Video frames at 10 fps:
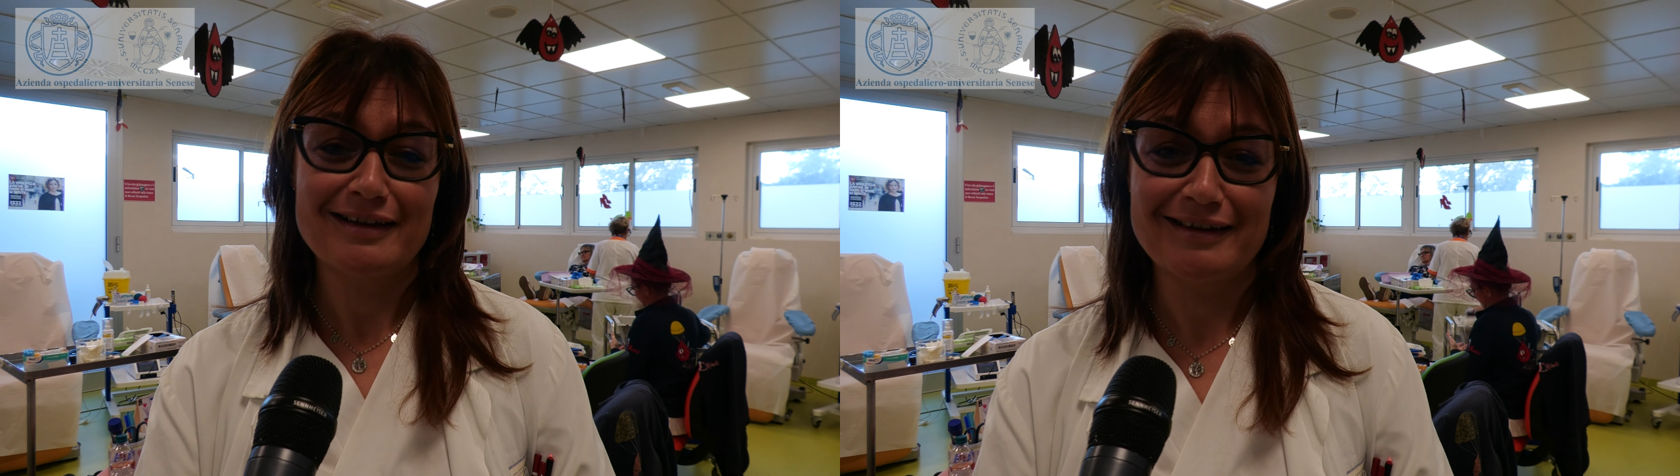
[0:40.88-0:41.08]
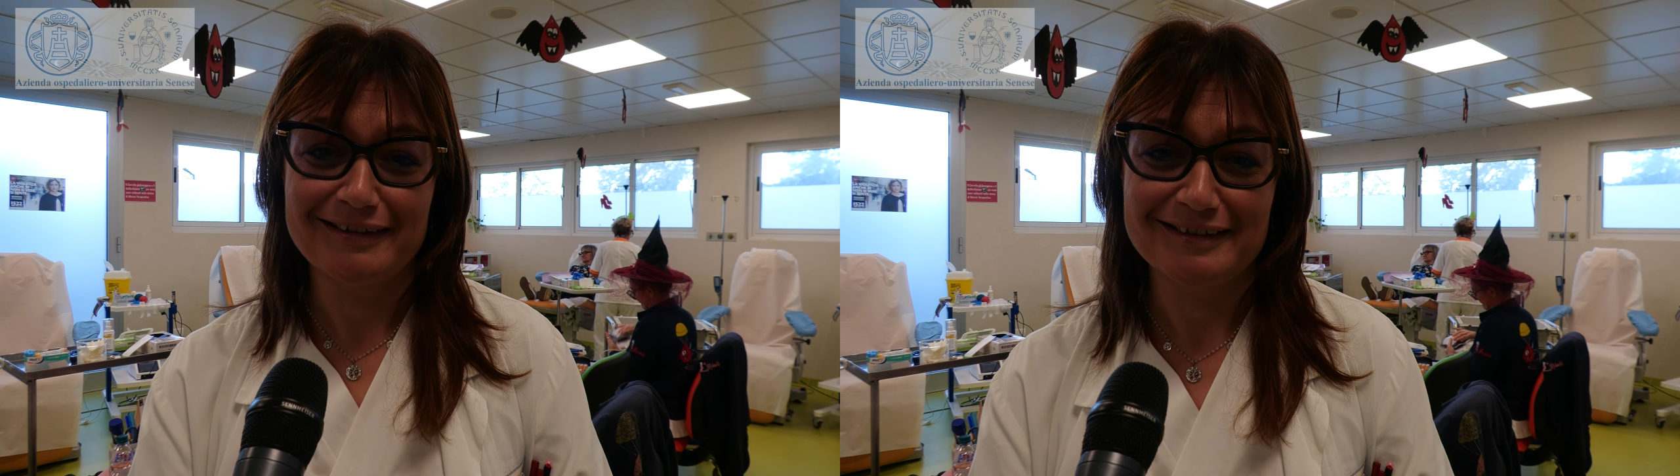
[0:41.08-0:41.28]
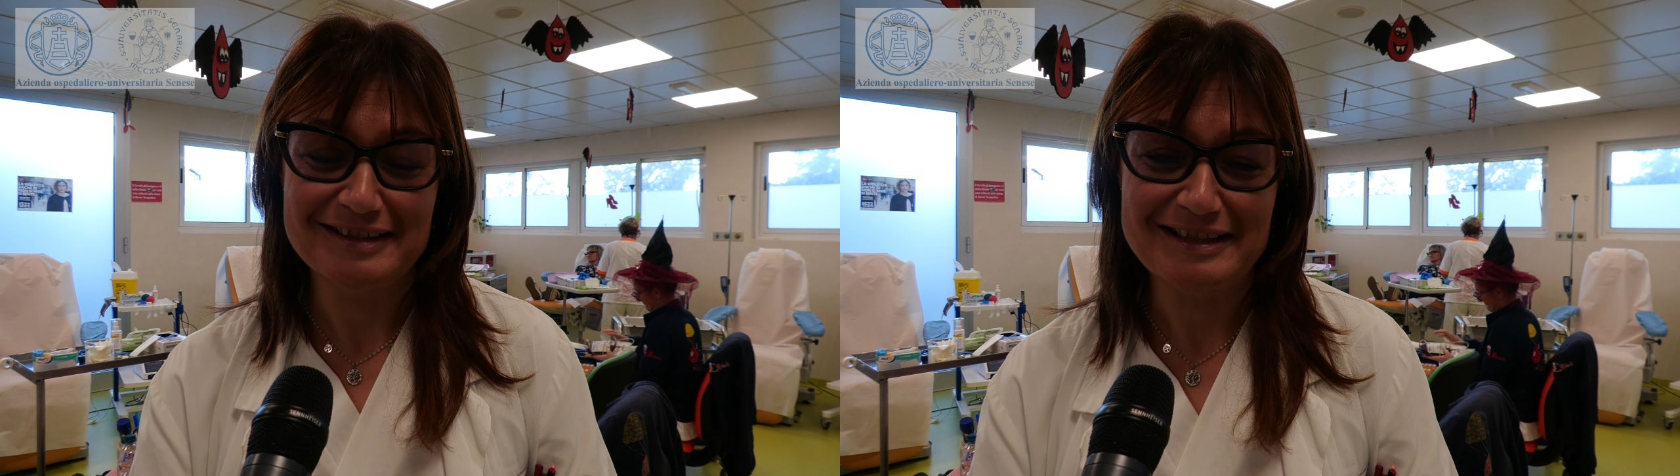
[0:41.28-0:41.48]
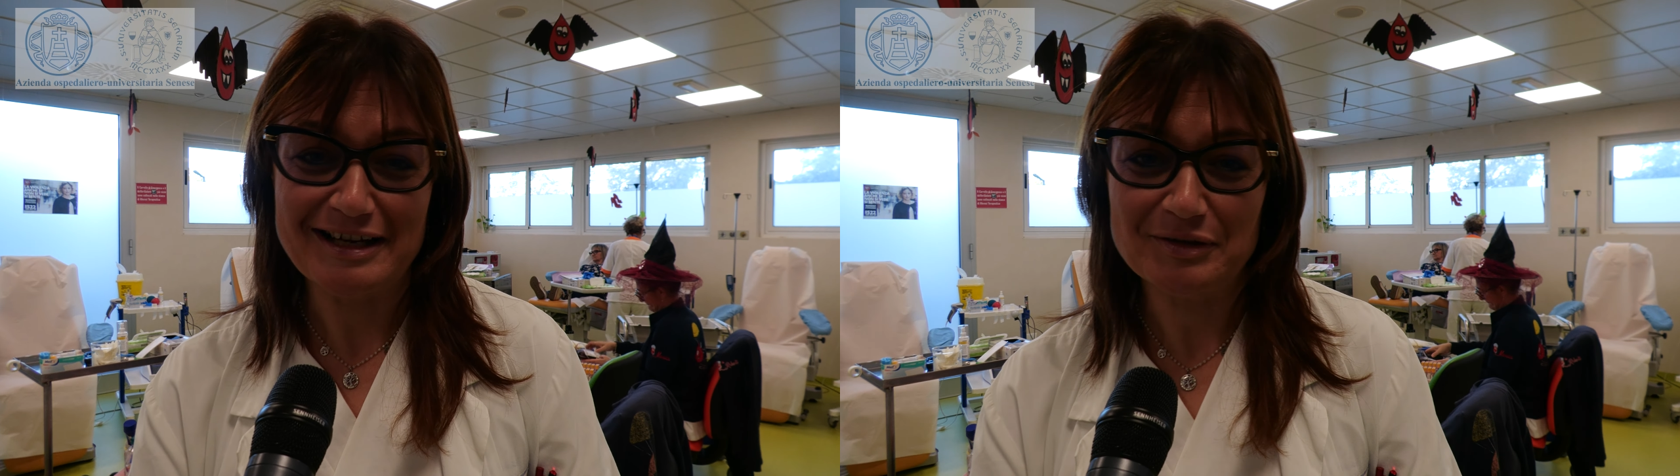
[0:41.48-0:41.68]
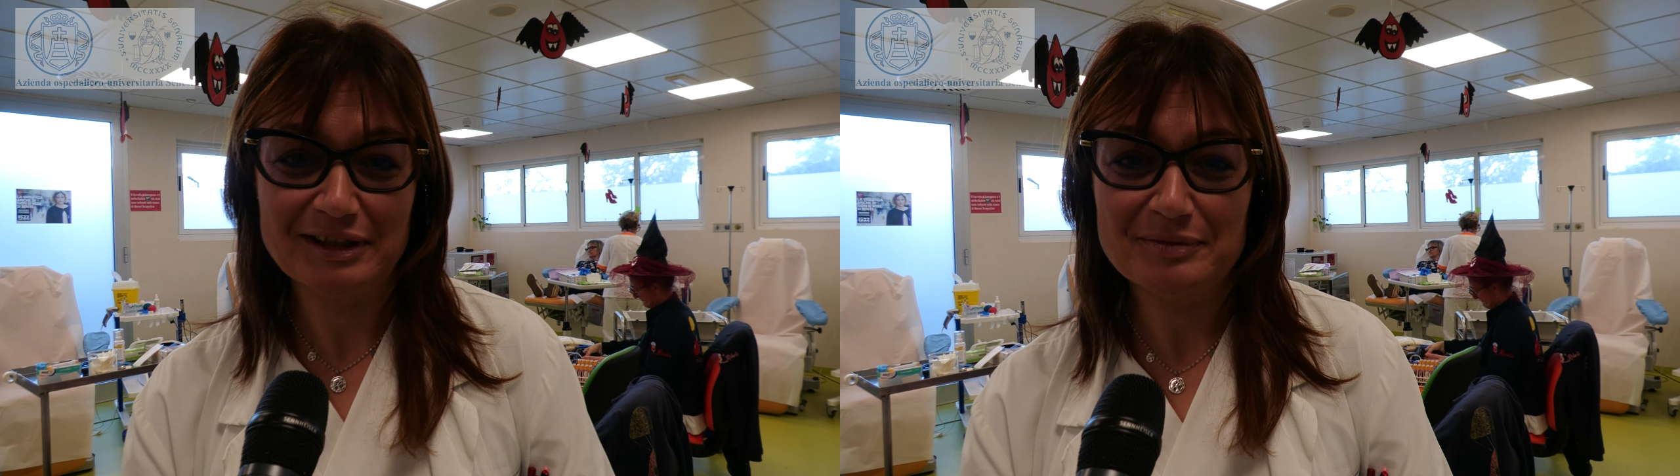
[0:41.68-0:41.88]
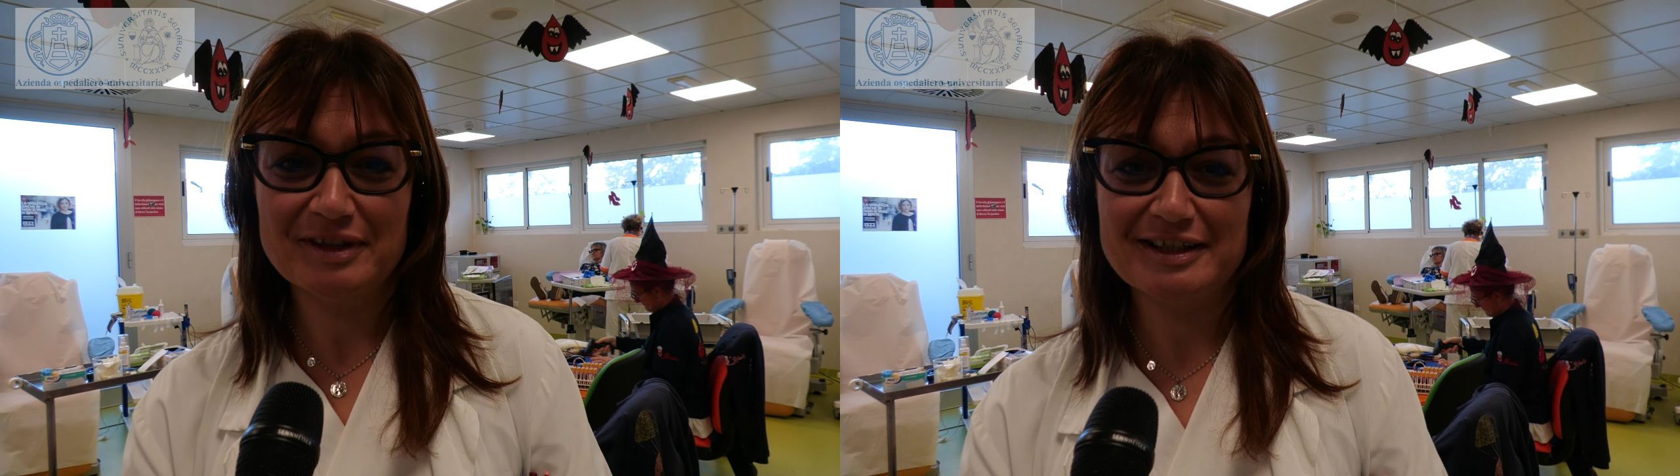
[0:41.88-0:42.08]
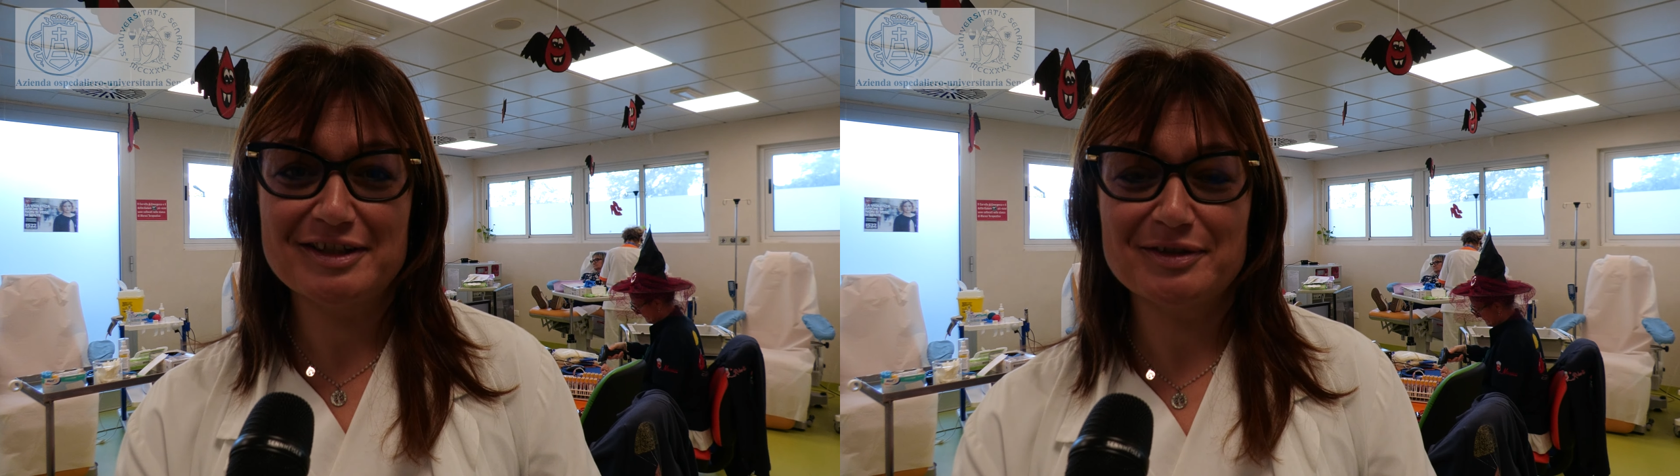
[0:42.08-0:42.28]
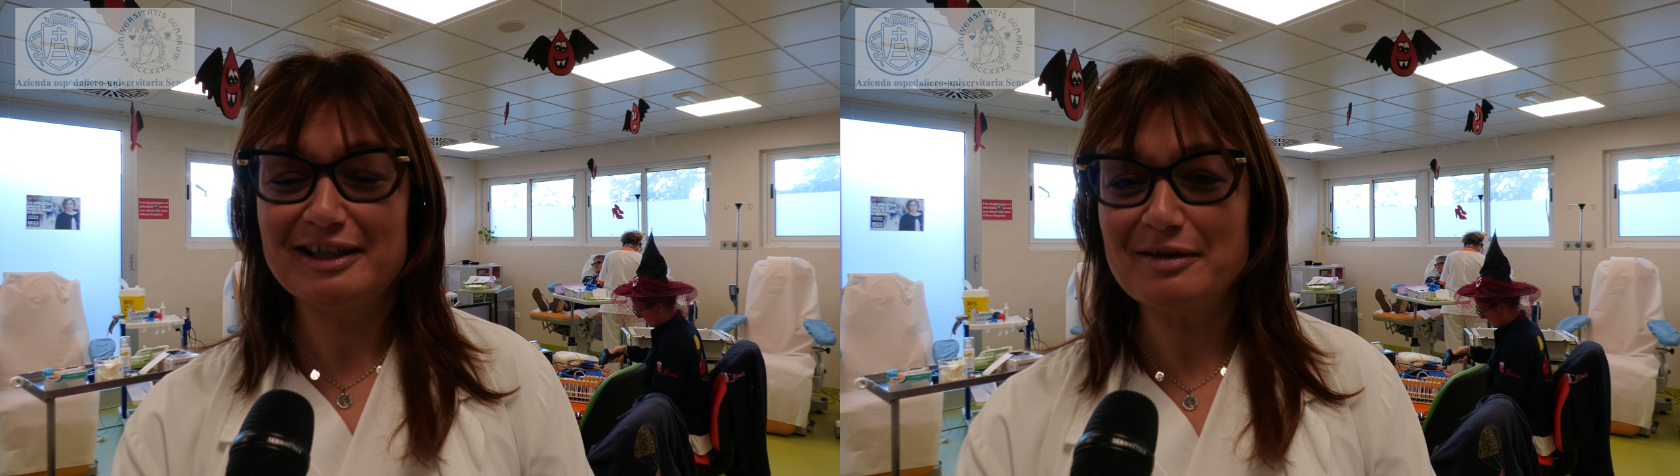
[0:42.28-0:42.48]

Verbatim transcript: Eh, la collaborazione e